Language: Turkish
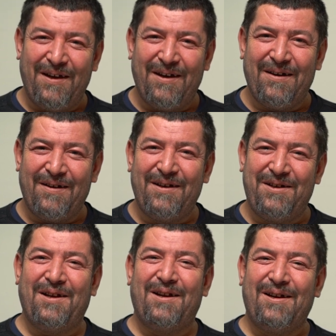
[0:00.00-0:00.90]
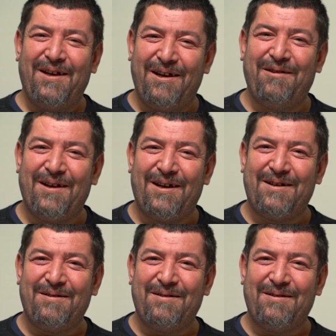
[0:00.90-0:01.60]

inşallah. İnşallah. İyi günler. Görüşürüz.